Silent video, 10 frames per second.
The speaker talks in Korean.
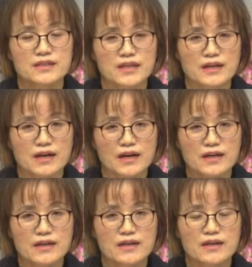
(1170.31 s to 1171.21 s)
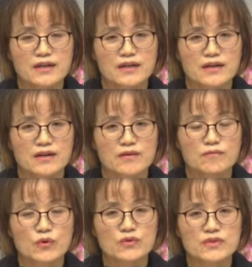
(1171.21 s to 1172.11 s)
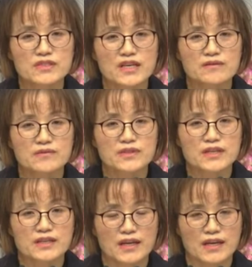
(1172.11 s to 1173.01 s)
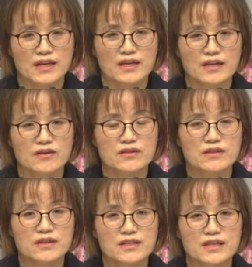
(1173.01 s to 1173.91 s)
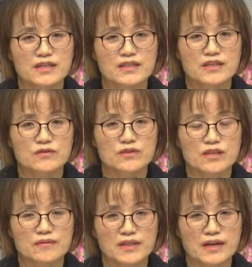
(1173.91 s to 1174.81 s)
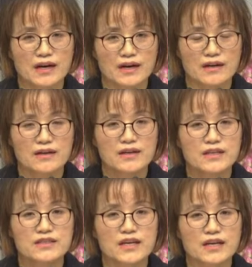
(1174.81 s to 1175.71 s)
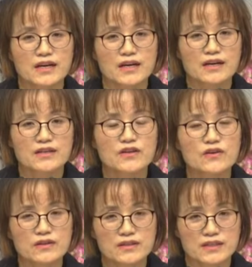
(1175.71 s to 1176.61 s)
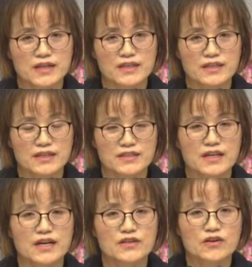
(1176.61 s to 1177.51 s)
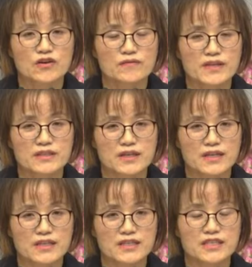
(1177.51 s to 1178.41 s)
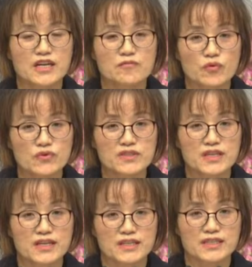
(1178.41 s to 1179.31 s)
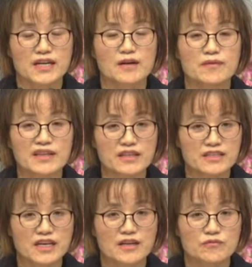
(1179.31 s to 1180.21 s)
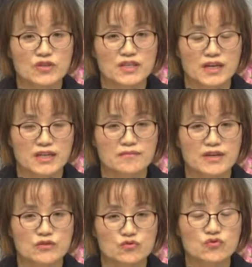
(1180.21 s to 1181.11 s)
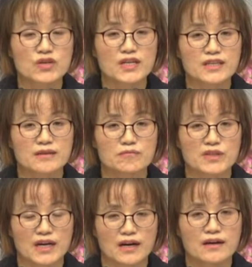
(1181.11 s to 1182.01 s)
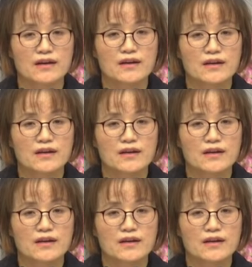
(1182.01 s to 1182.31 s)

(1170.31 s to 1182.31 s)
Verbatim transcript: 제가 모든 사람들에게 어떤 이야기를 해줄 때마다 제가 겪은 이야기, 제가 경험한 이야기, 제가 본 이야기, 제가 만난 사람들 이야기만 쭉 하게 됩니다.